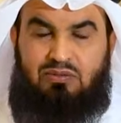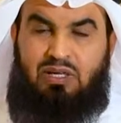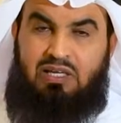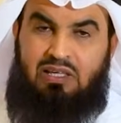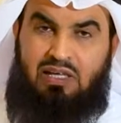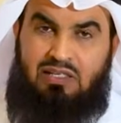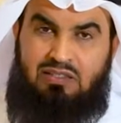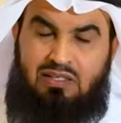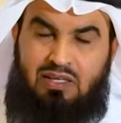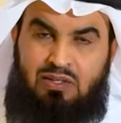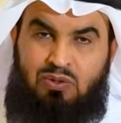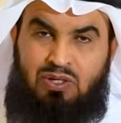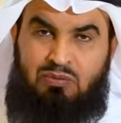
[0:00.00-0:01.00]
ولكن أنت
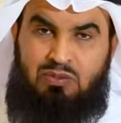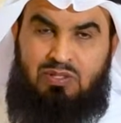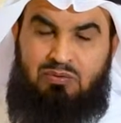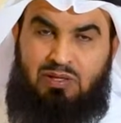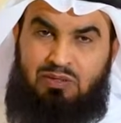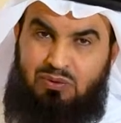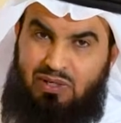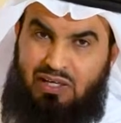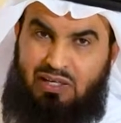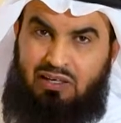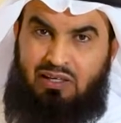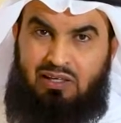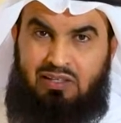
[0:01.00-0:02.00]
أيها المسلم عينك
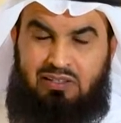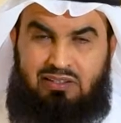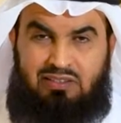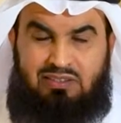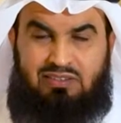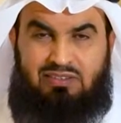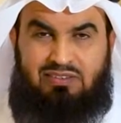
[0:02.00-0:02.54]
على الآخرة